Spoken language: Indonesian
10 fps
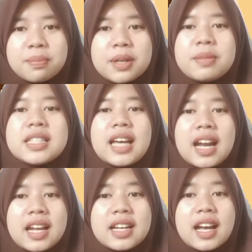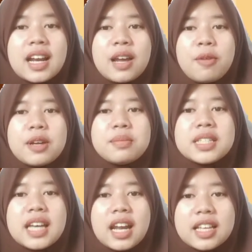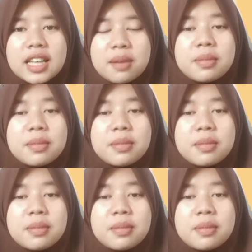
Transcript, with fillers: berbicara dengan lawan bicaranya